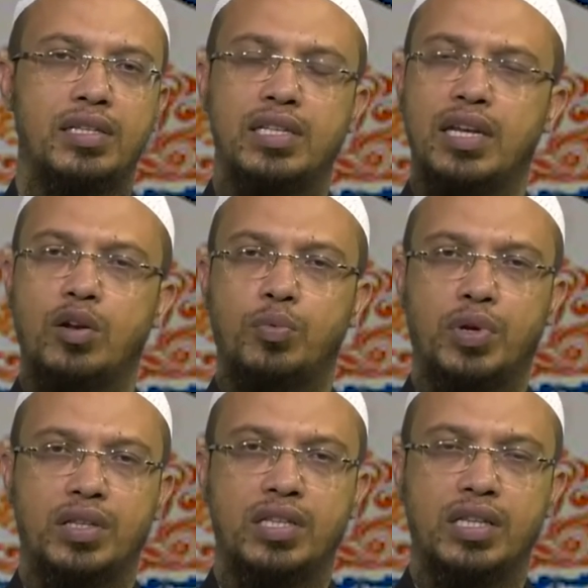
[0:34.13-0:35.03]
জেনার
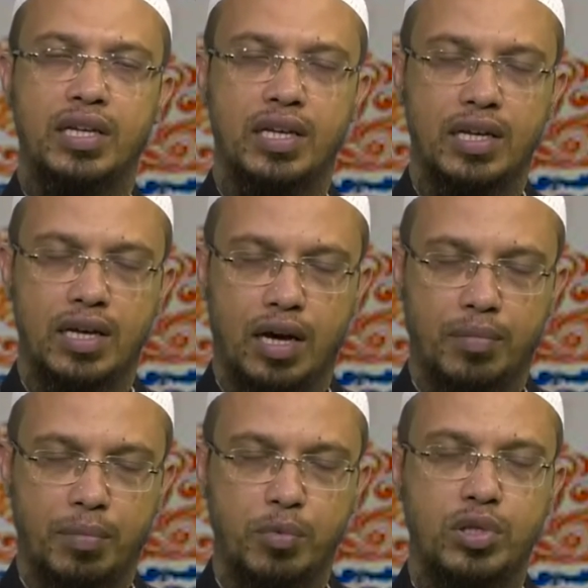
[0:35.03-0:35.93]
অপরাধটি থেকে
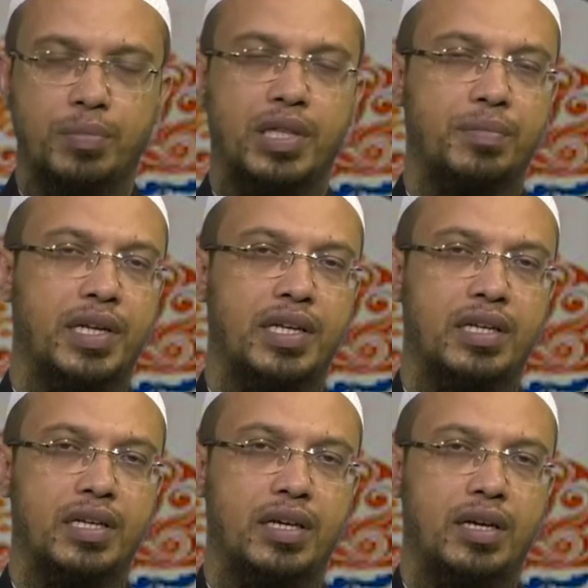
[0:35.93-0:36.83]
আমরা মুক্তি পেতে পারি
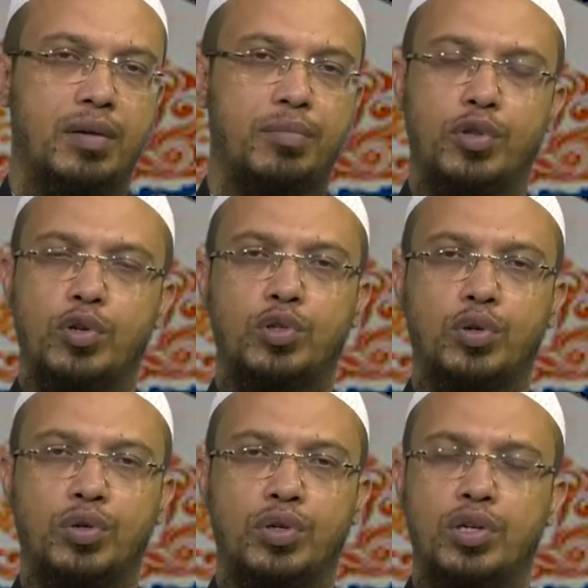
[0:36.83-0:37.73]

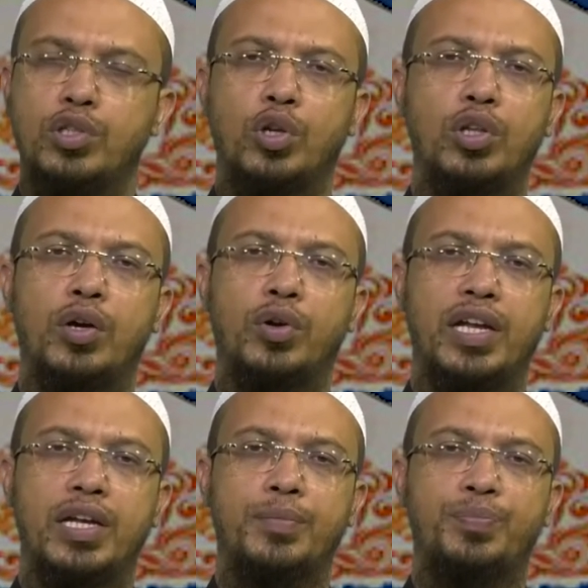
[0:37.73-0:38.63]
প্রিদর্শক সন্দেহ
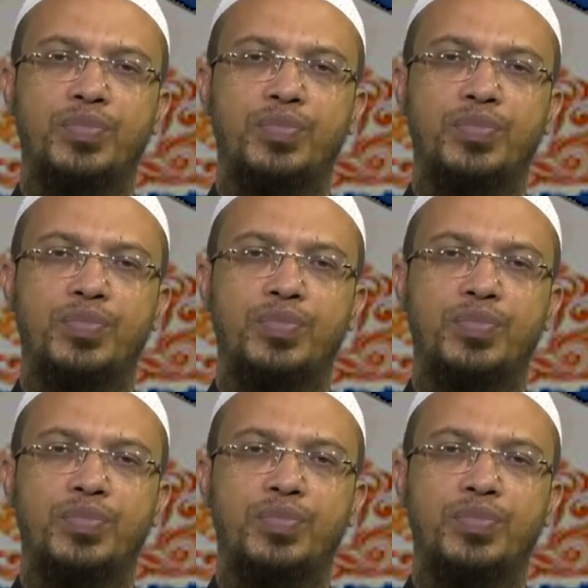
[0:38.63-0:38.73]
নাই